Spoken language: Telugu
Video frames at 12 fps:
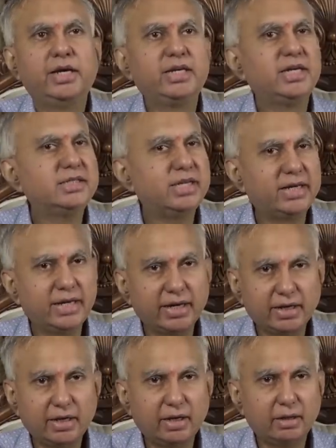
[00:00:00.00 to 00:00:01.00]
యజ్ఞం
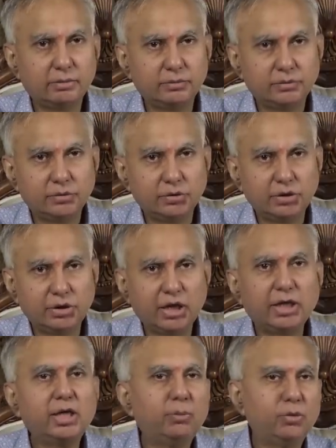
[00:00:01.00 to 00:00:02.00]
జరిగాక
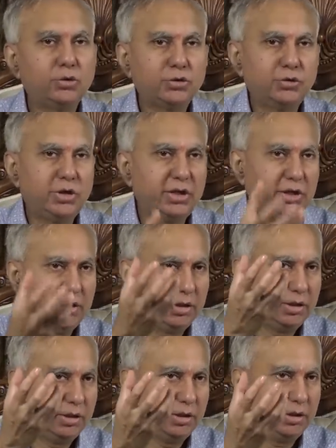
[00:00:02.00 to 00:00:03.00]
యజ్ఞ పురుషుడి
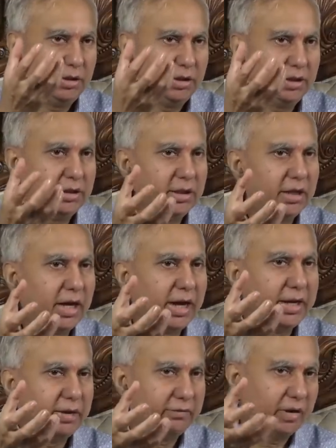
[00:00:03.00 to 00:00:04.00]
ఇది
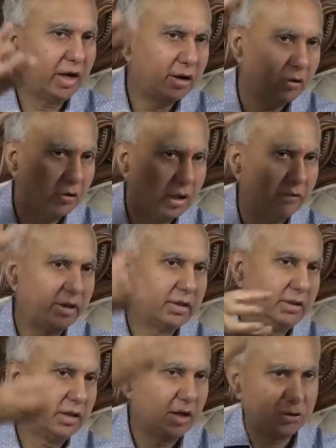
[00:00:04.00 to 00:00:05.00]
దాంట్లో
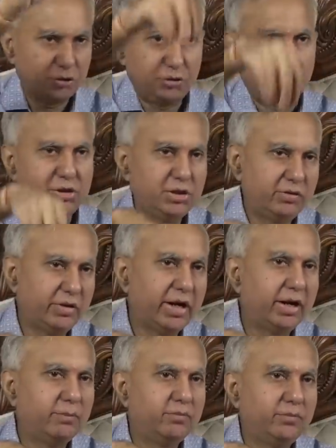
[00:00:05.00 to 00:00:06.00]
నవరత్నాలు సృష్టించి
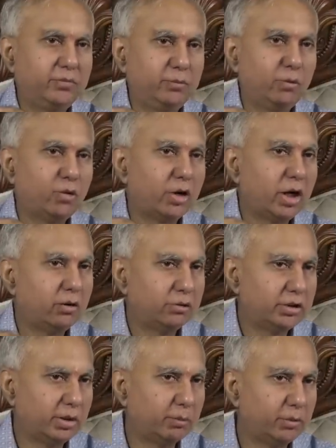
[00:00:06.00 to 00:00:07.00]
వేయడం
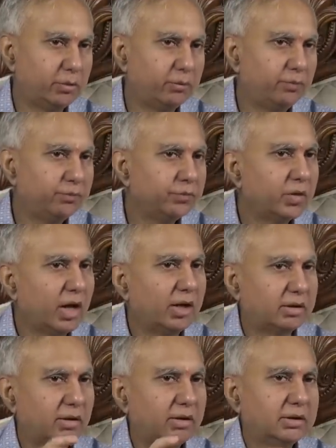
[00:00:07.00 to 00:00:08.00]
పూర్ణాహుతి అప్పుడు ఆ
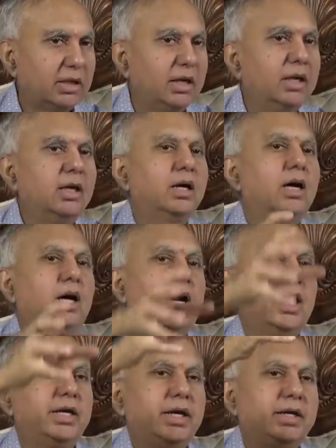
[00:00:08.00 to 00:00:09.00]
తర్వాత
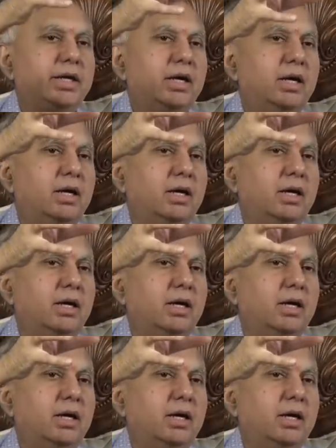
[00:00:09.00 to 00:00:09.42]
ఆ యజ్ఞ